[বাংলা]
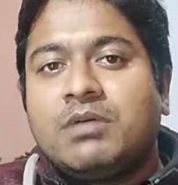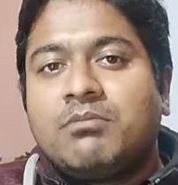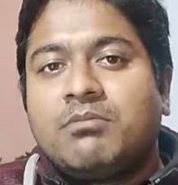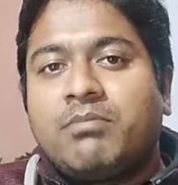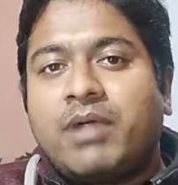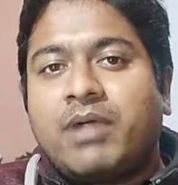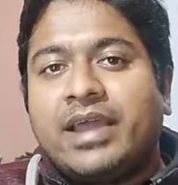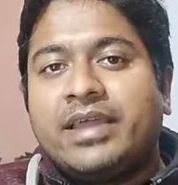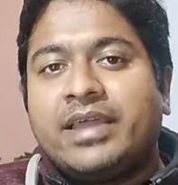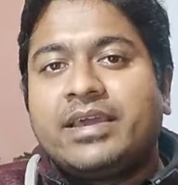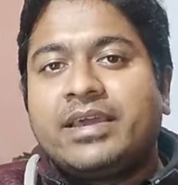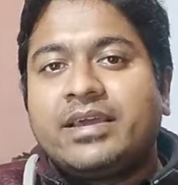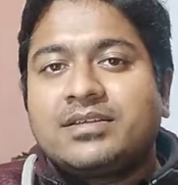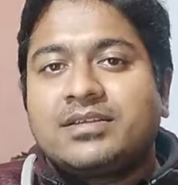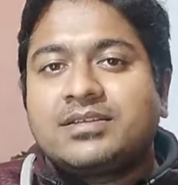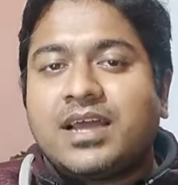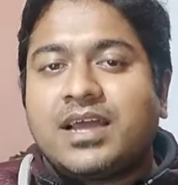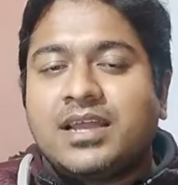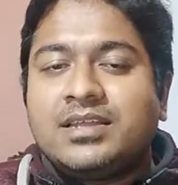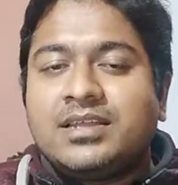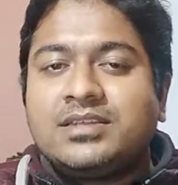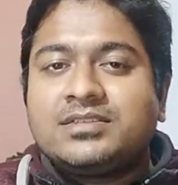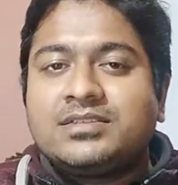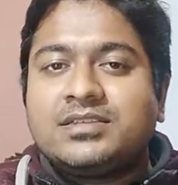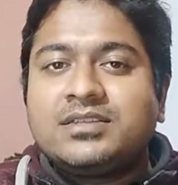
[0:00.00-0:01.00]
বাইকের
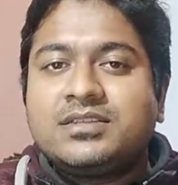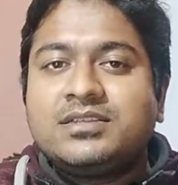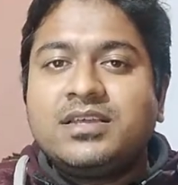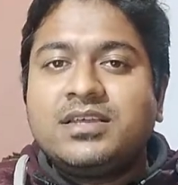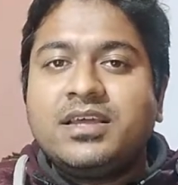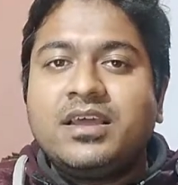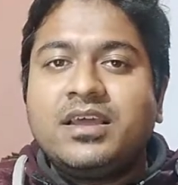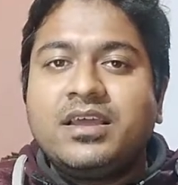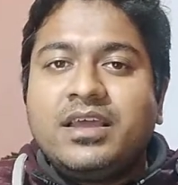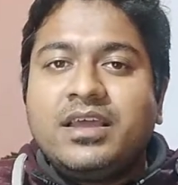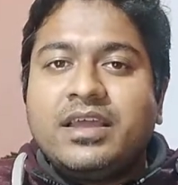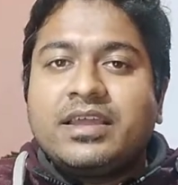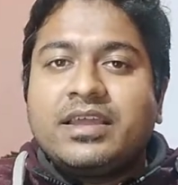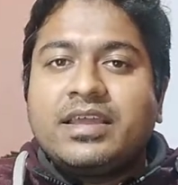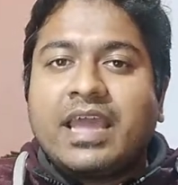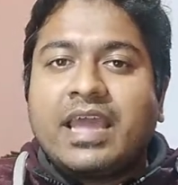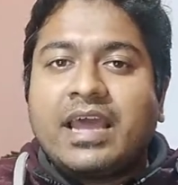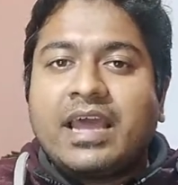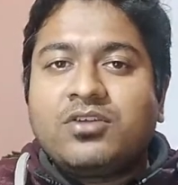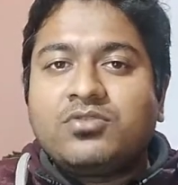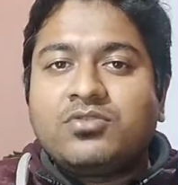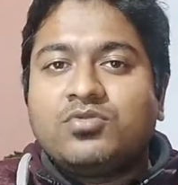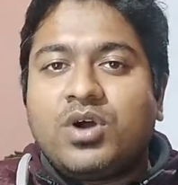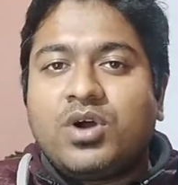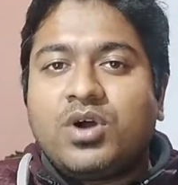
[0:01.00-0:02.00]
সাইলেন্সার দিয়ে কেন
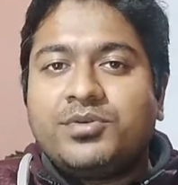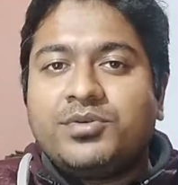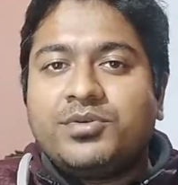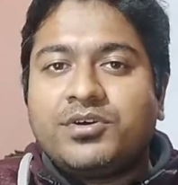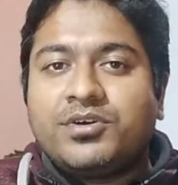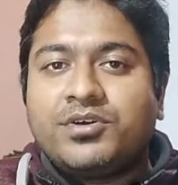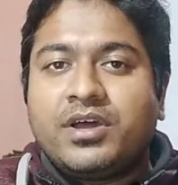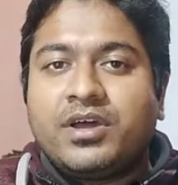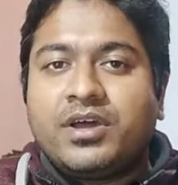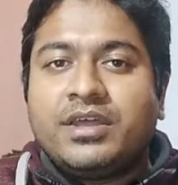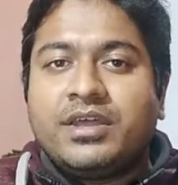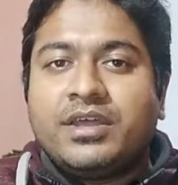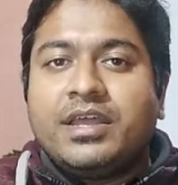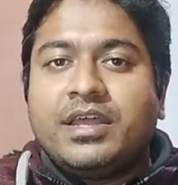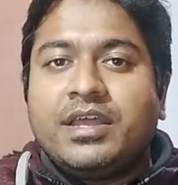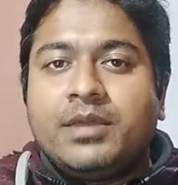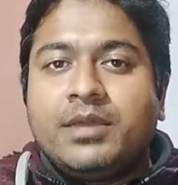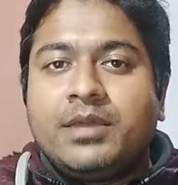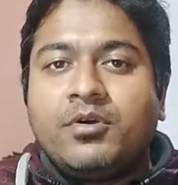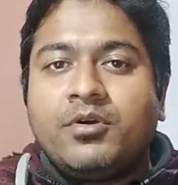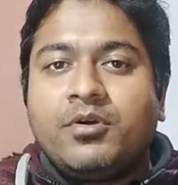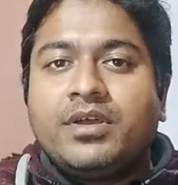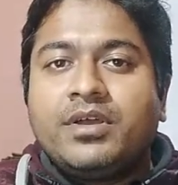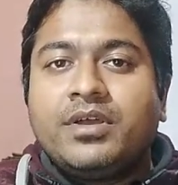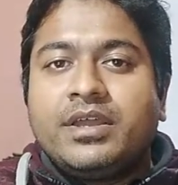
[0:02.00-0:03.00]
ধোঁয়া বের হয়
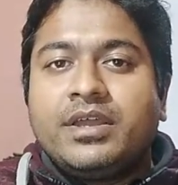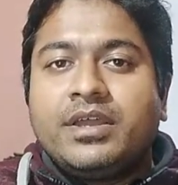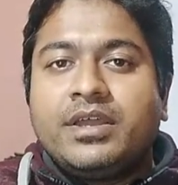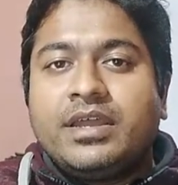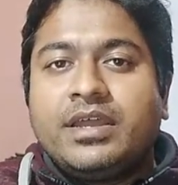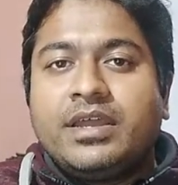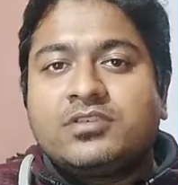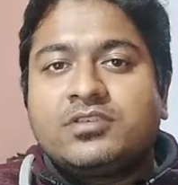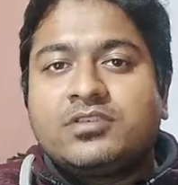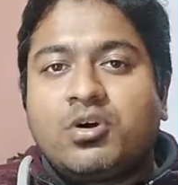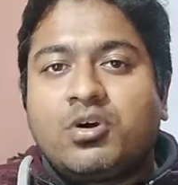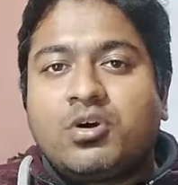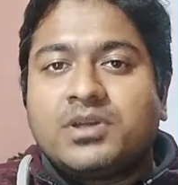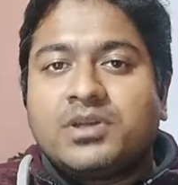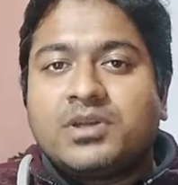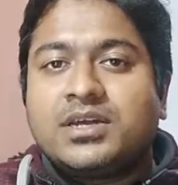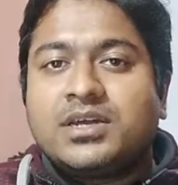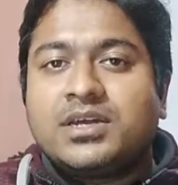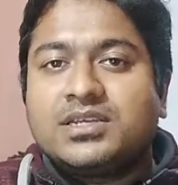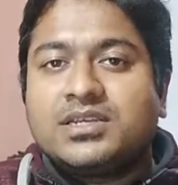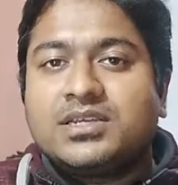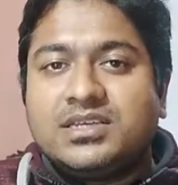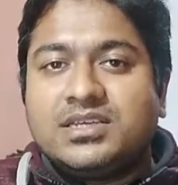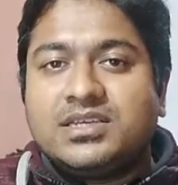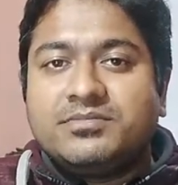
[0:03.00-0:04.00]
এবং এর
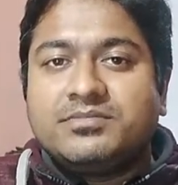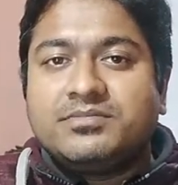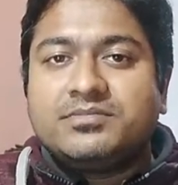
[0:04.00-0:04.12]
সমাধান কি